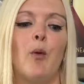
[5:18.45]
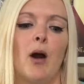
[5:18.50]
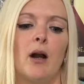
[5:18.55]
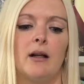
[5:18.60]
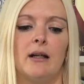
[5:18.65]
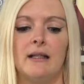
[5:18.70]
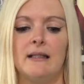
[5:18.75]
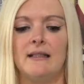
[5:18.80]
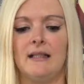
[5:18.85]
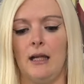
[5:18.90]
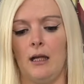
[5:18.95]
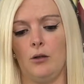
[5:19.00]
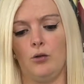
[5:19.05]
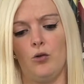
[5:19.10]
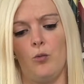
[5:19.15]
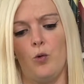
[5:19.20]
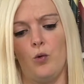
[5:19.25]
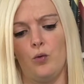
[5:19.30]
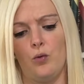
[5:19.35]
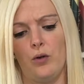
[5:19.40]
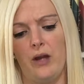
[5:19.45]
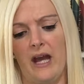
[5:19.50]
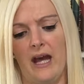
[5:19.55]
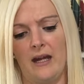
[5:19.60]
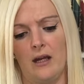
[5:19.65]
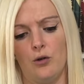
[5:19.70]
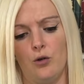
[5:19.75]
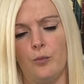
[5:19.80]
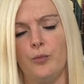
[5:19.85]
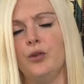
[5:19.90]
anche se comunque
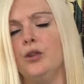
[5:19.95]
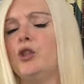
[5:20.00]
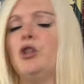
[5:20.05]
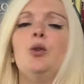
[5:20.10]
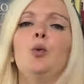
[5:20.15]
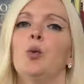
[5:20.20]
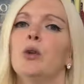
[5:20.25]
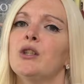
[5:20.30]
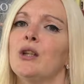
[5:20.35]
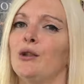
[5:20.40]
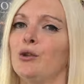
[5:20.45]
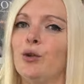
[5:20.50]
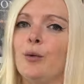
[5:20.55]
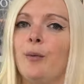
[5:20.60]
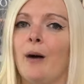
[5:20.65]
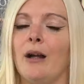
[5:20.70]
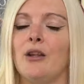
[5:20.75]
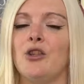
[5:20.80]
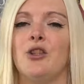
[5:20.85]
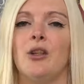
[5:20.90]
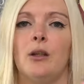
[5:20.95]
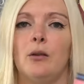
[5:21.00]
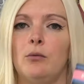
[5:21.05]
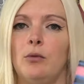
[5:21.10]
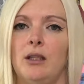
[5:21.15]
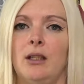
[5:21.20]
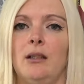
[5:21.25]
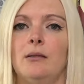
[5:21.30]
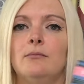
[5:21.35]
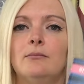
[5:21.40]
erano più di 500 pagine,
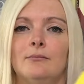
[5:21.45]
quindi